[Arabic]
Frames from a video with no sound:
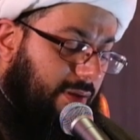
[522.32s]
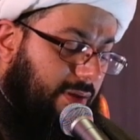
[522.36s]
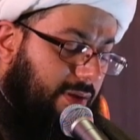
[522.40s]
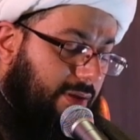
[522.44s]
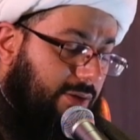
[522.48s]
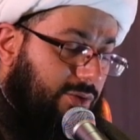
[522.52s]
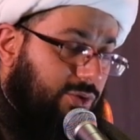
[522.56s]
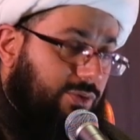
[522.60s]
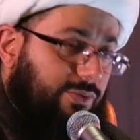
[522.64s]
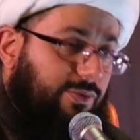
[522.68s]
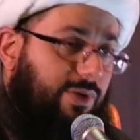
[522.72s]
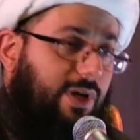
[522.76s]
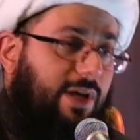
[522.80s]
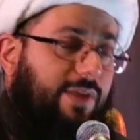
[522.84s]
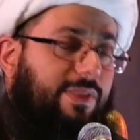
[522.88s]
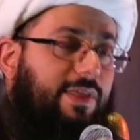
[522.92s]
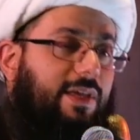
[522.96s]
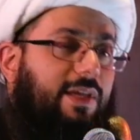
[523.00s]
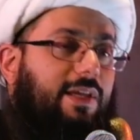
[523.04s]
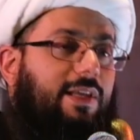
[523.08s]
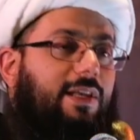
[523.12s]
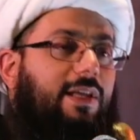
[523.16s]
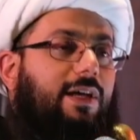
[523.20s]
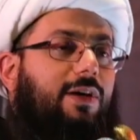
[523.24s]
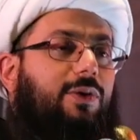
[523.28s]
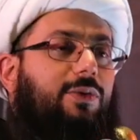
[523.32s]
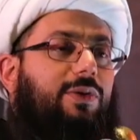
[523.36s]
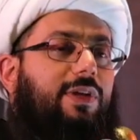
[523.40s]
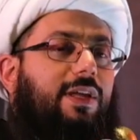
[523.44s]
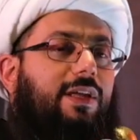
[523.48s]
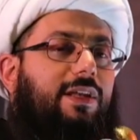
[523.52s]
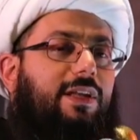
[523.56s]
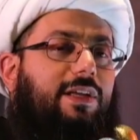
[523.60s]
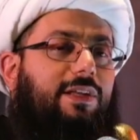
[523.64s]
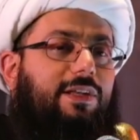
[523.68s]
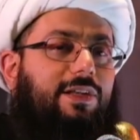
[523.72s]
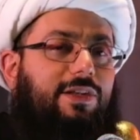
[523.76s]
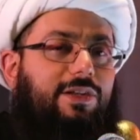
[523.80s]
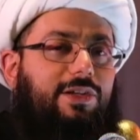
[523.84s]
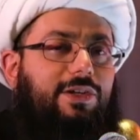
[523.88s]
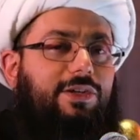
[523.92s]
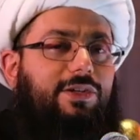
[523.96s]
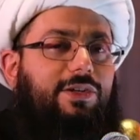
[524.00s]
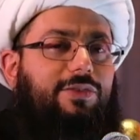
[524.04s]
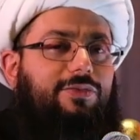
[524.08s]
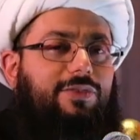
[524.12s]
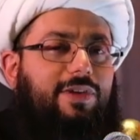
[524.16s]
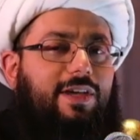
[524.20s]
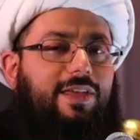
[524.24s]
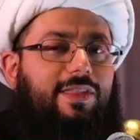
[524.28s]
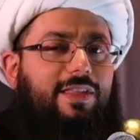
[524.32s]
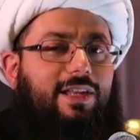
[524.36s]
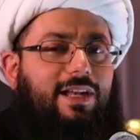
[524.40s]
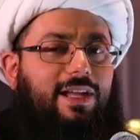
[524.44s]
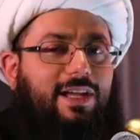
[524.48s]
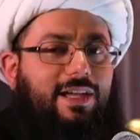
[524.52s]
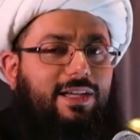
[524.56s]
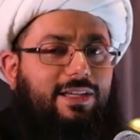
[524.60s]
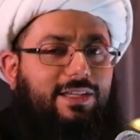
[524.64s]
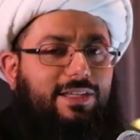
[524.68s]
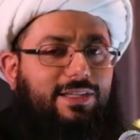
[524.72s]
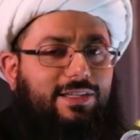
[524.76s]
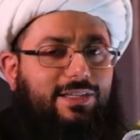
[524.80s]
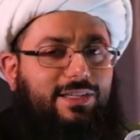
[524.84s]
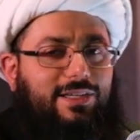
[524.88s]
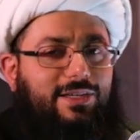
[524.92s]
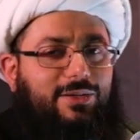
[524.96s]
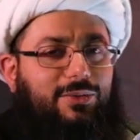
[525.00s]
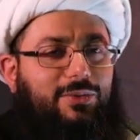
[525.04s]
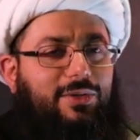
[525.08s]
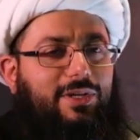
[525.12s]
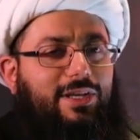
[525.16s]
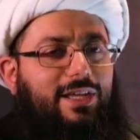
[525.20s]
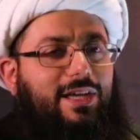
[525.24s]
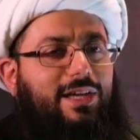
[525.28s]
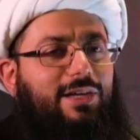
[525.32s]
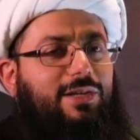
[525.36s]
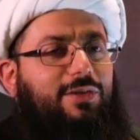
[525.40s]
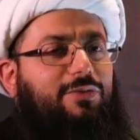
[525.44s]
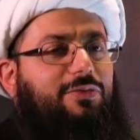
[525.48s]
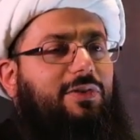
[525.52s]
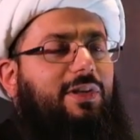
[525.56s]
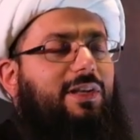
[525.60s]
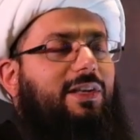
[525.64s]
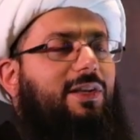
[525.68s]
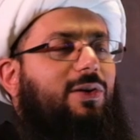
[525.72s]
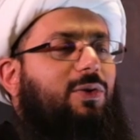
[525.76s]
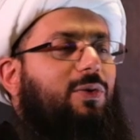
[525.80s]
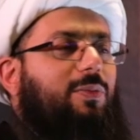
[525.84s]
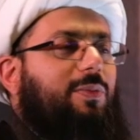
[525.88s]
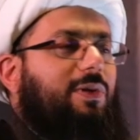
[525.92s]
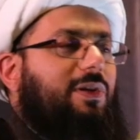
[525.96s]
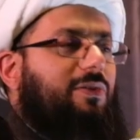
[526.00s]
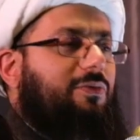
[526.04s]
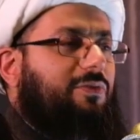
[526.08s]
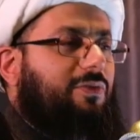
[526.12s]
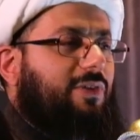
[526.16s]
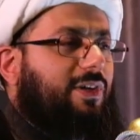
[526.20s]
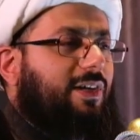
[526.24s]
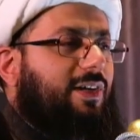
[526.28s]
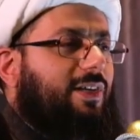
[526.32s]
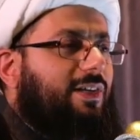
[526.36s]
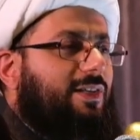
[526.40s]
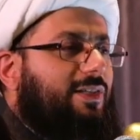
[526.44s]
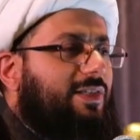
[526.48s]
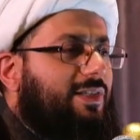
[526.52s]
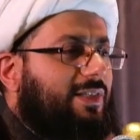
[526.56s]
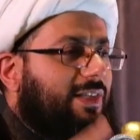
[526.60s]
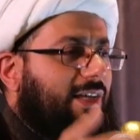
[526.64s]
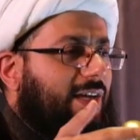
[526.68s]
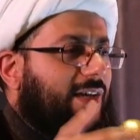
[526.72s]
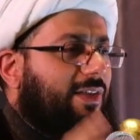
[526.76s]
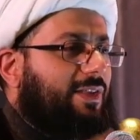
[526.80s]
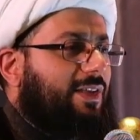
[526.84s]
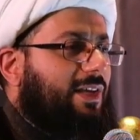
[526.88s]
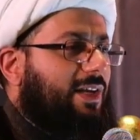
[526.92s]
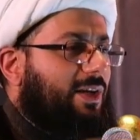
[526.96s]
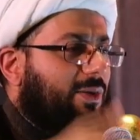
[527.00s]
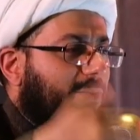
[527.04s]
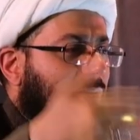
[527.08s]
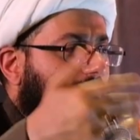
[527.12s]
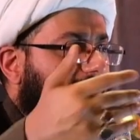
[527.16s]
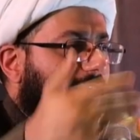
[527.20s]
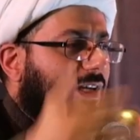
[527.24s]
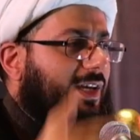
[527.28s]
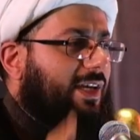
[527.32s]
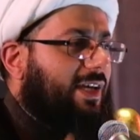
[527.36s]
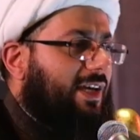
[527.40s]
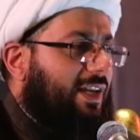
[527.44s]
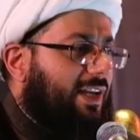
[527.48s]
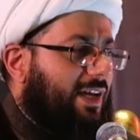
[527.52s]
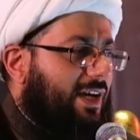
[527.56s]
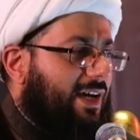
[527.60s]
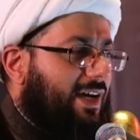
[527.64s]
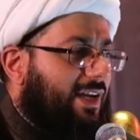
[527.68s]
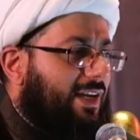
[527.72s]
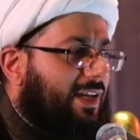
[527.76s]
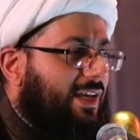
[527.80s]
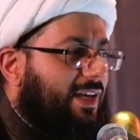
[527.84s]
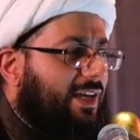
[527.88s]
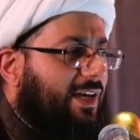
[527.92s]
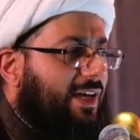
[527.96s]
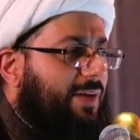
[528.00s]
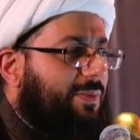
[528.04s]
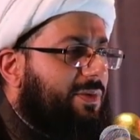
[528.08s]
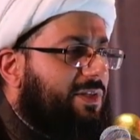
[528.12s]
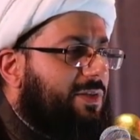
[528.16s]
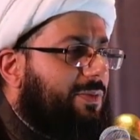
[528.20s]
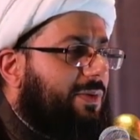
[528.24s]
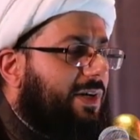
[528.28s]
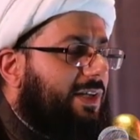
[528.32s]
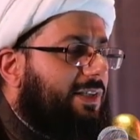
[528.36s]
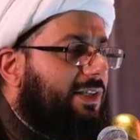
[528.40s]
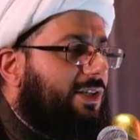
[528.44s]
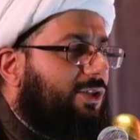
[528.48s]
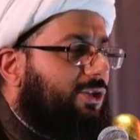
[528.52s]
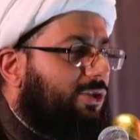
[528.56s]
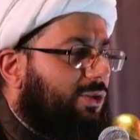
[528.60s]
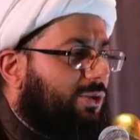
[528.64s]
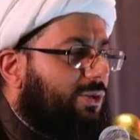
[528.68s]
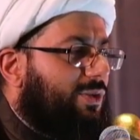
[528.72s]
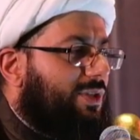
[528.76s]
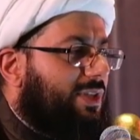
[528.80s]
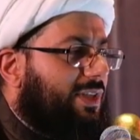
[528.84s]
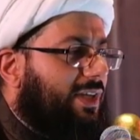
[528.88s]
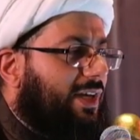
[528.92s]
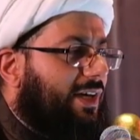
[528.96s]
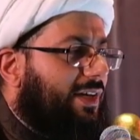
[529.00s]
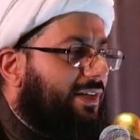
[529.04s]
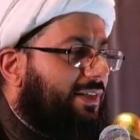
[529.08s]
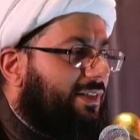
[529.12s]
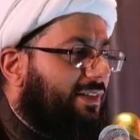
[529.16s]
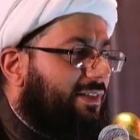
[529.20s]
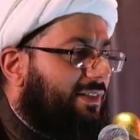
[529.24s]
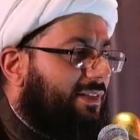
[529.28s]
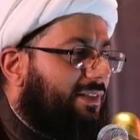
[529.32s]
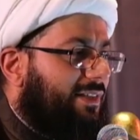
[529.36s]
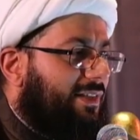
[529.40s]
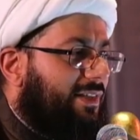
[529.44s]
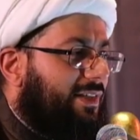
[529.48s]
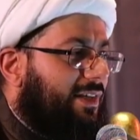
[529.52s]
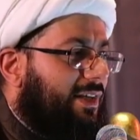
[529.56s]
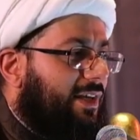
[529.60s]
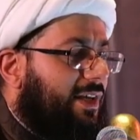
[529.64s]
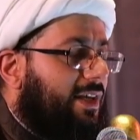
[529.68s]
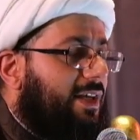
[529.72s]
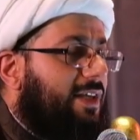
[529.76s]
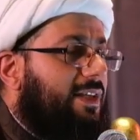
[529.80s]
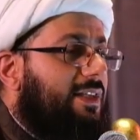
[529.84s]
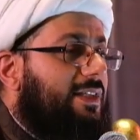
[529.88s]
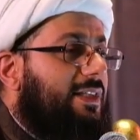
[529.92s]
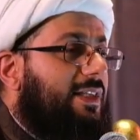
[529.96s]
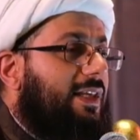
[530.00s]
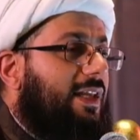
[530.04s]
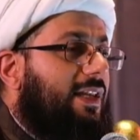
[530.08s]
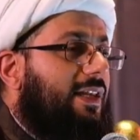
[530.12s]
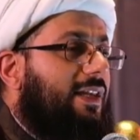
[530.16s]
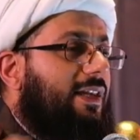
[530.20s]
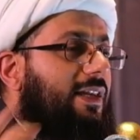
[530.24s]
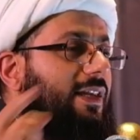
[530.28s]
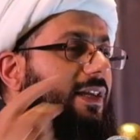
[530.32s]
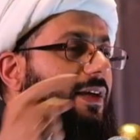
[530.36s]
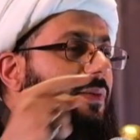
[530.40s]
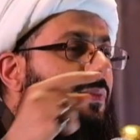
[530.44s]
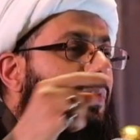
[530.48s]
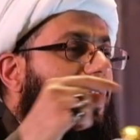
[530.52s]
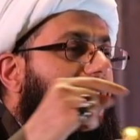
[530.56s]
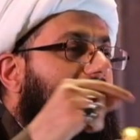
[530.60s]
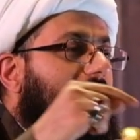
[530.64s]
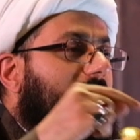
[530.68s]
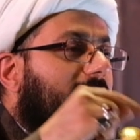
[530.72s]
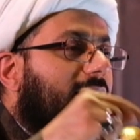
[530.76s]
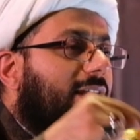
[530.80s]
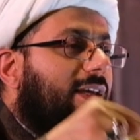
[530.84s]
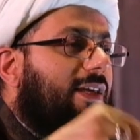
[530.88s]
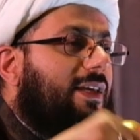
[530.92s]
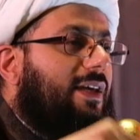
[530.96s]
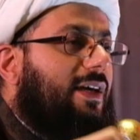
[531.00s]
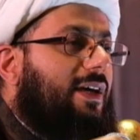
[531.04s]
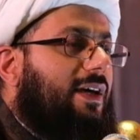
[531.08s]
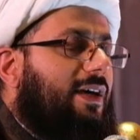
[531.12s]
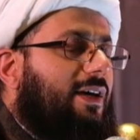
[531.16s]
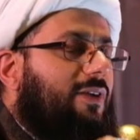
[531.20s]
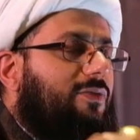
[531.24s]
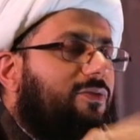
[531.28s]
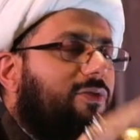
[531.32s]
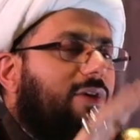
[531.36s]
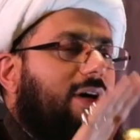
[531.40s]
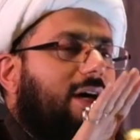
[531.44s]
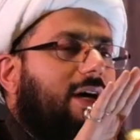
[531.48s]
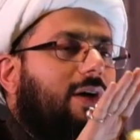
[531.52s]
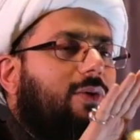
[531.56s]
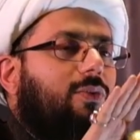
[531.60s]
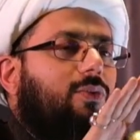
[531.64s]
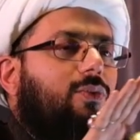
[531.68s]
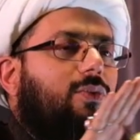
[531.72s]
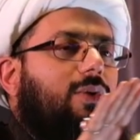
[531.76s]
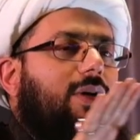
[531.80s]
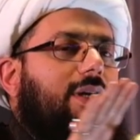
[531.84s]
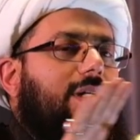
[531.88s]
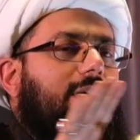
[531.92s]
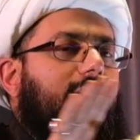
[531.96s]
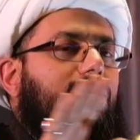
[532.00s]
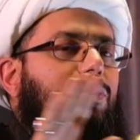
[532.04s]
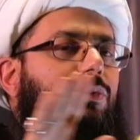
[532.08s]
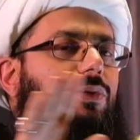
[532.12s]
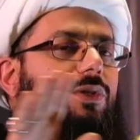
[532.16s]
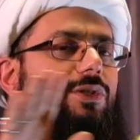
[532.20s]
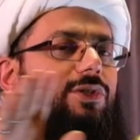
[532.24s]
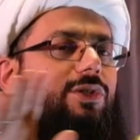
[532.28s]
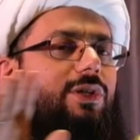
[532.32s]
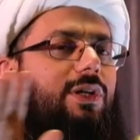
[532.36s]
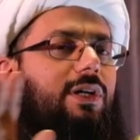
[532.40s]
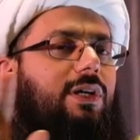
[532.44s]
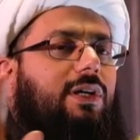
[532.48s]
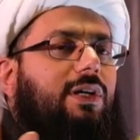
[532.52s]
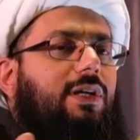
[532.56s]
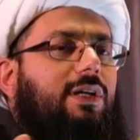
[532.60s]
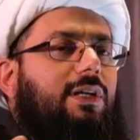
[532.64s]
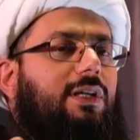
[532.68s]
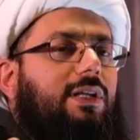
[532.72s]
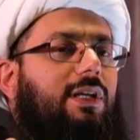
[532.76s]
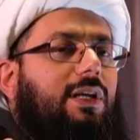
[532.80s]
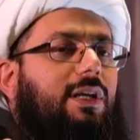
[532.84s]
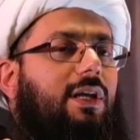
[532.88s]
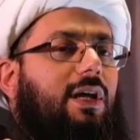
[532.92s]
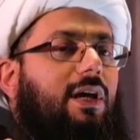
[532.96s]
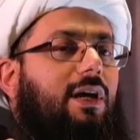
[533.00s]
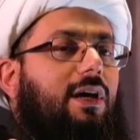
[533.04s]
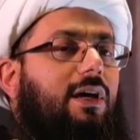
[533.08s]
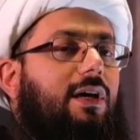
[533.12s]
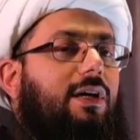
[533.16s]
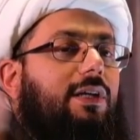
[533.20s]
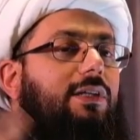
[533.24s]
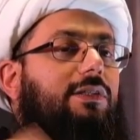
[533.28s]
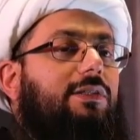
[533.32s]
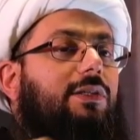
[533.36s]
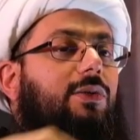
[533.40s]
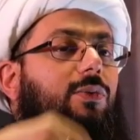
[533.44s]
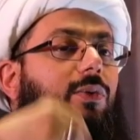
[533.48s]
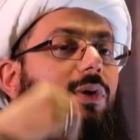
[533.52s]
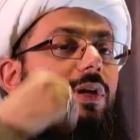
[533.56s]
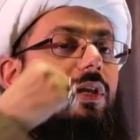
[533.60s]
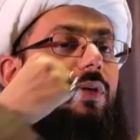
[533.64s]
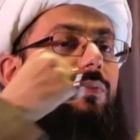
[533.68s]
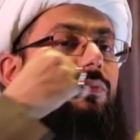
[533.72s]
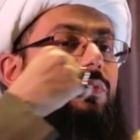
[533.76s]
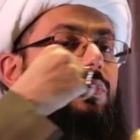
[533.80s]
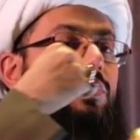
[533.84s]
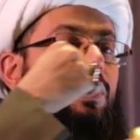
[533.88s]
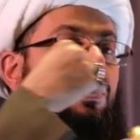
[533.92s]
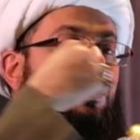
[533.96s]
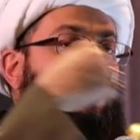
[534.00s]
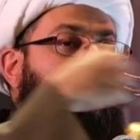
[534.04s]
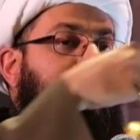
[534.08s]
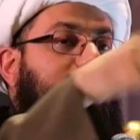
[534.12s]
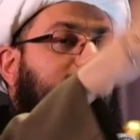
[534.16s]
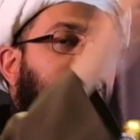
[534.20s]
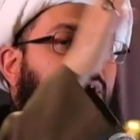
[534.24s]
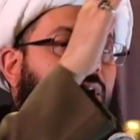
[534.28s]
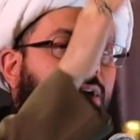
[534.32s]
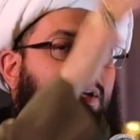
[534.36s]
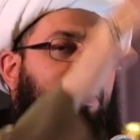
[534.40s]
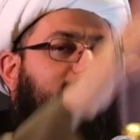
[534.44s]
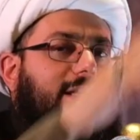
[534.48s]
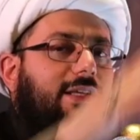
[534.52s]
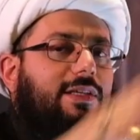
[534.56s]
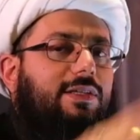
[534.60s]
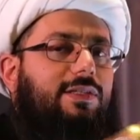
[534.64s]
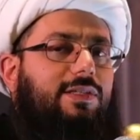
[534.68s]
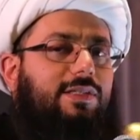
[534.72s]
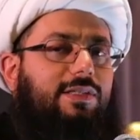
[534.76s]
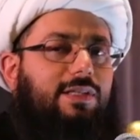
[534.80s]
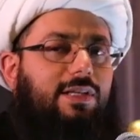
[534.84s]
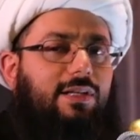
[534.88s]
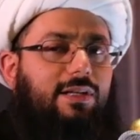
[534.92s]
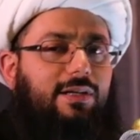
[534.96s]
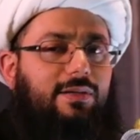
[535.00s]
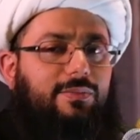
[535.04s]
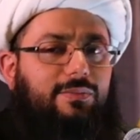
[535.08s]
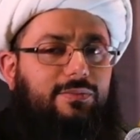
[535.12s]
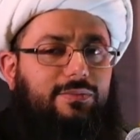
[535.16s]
شوف هذا إلى هنا نحن نعرف هذه الحقيقة ونعرف أنه بالفعل استأذن ودخل عليها بس بعدين شنو صار؟ سلم عليها فحولت وجهها الى الحائط ولم ترد عليه السلام